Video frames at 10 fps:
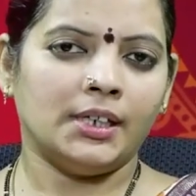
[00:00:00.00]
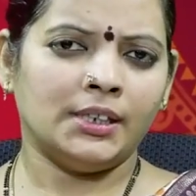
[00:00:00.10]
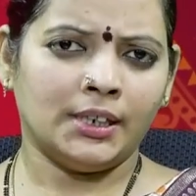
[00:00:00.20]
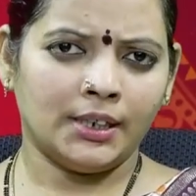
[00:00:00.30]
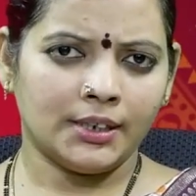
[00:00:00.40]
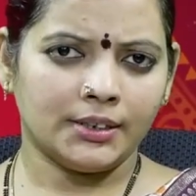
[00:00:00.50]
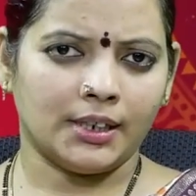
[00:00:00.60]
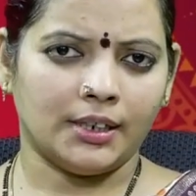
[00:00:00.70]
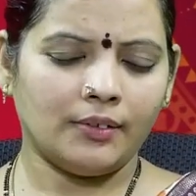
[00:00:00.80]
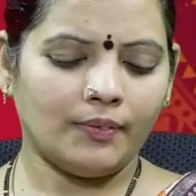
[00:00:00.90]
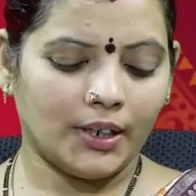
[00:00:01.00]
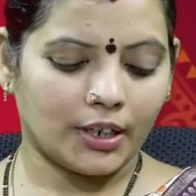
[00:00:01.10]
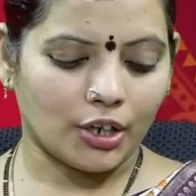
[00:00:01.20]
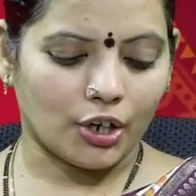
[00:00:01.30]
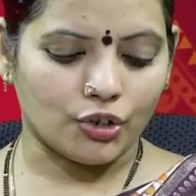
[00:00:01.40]
ఏదైనా సరే
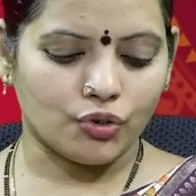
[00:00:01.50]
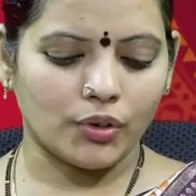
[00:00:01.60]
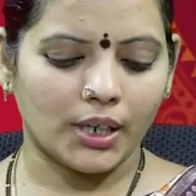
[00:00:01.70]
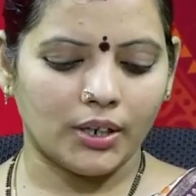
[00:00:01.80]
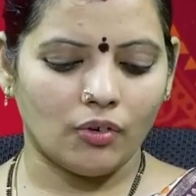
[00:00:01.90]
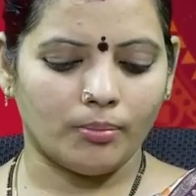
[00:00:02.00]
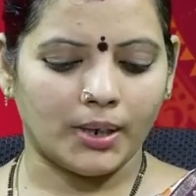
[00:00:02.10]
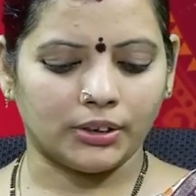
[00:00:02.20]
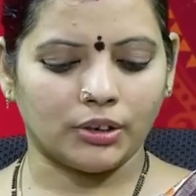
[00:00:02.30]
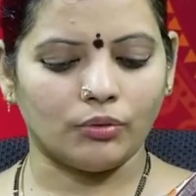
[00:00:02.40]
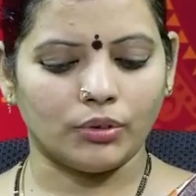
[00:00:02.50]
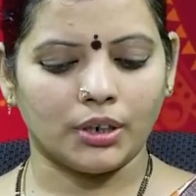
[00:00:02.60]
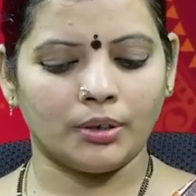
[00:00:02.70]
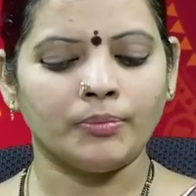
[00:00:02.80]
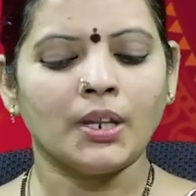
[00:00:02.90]
వీళ్ళకి ఖర్చులు అనేవి మాత్రం
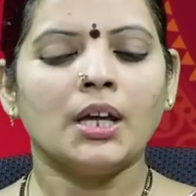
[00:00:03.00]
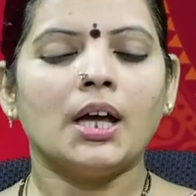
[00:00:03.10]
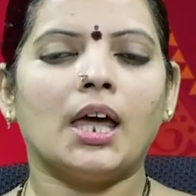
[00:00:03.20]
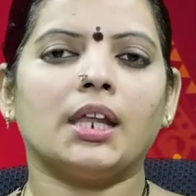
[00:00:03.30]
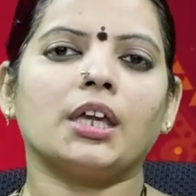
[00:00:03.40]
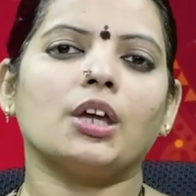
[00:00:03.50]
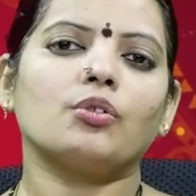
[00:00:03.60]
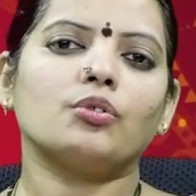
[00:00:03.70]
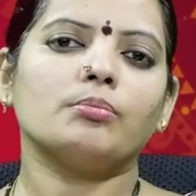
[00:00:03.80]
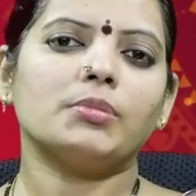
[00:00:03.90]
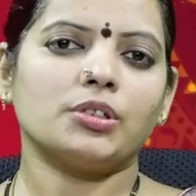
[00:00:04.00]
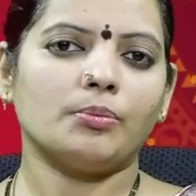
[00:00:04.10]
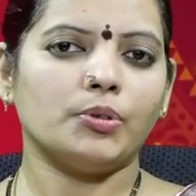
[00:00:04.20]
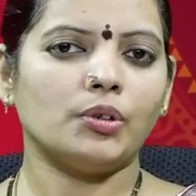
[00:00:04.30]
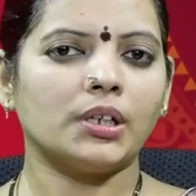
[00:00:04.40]
ఉండడం అలాగే కుటుంబ
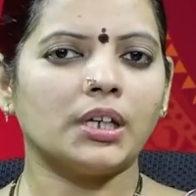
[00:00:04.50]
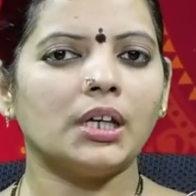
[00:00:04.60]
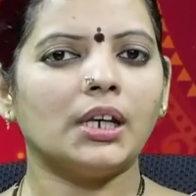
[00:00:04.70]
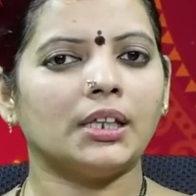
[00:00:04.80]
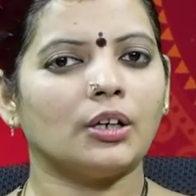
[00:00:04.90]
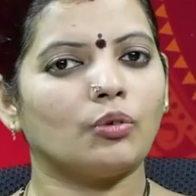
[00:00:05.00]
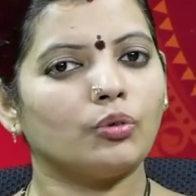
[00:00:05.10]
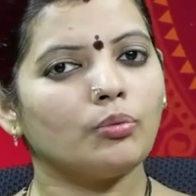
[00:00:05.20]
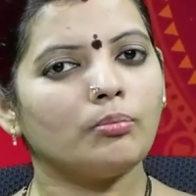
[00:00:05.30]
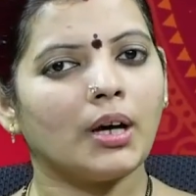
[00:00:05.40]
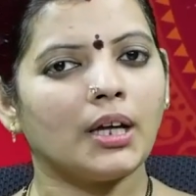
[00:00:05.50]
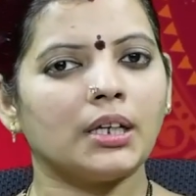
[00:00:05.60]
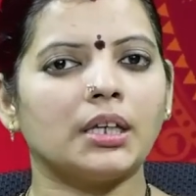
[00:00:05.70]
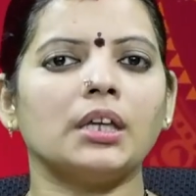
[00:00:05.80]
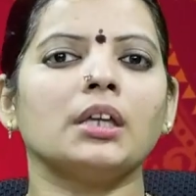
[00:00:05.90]
సభ్యులకి లేదా
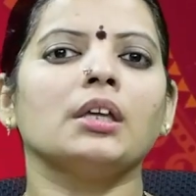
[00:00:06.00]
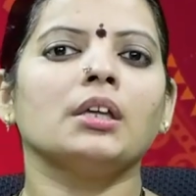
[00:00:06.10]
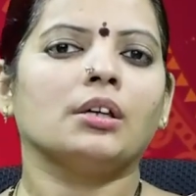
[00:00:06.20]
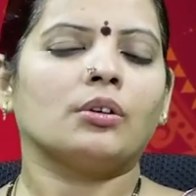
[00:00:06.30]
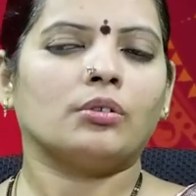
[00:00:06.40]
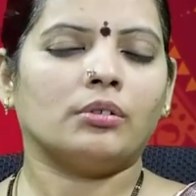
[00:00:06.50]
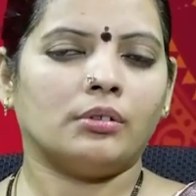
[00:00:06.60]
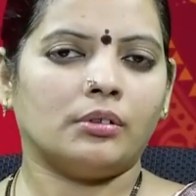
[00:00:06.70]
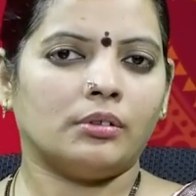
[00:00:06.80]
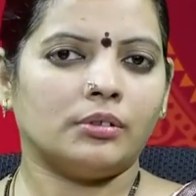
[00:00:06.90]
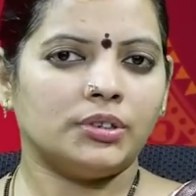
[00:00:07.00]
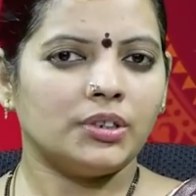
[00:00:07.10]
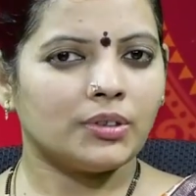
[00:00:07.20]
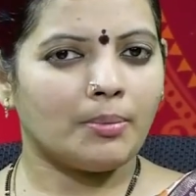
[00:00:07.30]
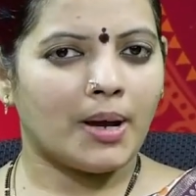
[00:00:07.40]
కుటుంబానికి జీవిత